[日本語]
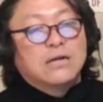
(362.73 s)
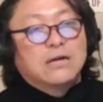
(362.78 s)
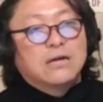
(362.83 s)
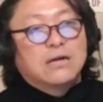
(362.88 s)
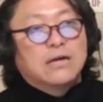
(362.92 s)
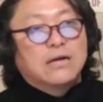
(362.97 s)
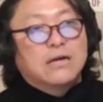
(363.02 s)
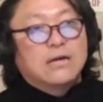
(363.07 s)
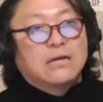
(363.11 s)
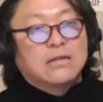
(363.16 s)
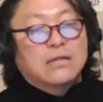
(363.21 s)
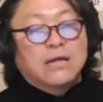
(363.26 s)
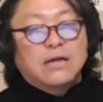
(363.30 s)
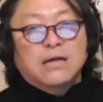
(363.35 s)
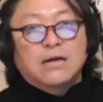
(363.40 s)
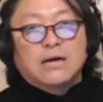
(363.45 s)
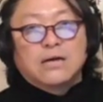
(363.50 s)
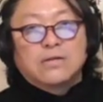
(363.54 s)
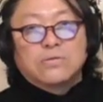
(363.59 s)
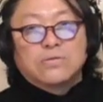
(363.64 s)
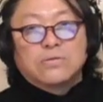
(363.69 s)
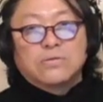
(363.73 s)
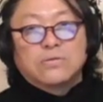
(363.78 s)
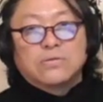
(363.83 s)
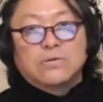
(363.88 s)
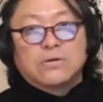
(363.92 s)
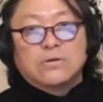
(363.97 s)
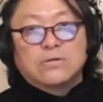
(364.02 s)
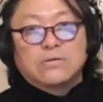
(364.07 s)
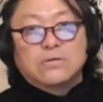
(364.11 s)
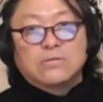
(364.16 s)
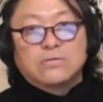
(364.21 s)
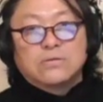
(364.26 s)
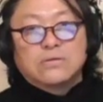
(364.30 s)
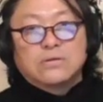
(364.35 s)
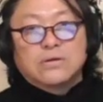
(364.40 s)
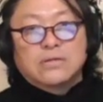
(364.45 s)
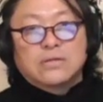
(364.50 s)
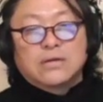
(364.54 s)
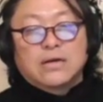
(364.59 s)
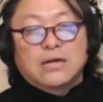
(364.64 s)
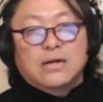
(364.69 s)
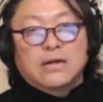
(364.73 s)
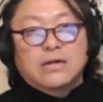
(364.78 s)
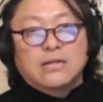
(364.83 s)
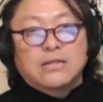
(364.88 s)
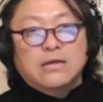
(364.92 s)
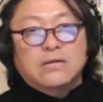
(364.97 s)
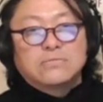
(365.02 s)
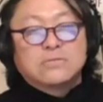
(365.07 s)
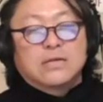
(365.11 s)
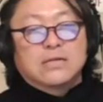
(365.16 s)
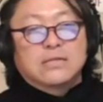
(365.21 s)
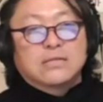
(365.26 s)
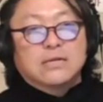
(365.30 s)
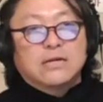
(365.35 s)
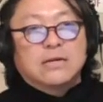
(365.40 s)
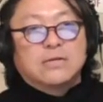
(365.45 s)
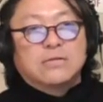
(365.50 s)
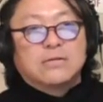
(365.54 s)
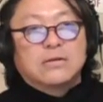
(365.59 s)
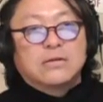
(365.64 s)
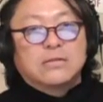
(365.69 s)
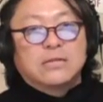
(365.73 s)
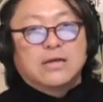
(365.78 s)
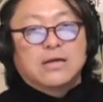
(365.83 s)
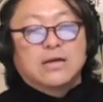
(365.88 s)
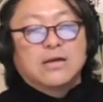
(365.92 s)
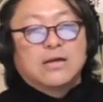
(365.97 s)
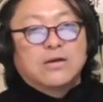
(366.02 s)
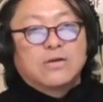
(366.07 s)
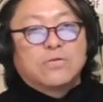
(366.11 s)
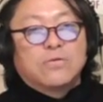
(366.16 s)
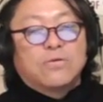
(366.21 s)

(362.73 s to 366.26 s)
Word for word: えね、あの、与えられて歌ったらね